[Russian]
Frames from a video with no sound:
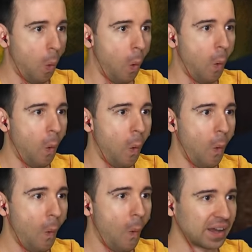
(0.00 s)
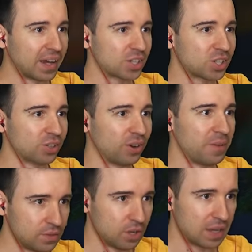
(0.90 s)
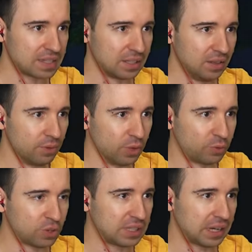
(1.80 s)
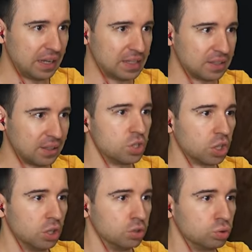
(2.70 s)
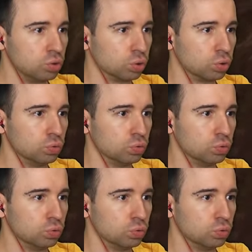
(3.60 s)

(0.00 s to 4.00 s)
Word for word: Хо-хо-хо. Хорошо. Все, остыл. Вон, он в кустах лезет там. Тихо, тихо.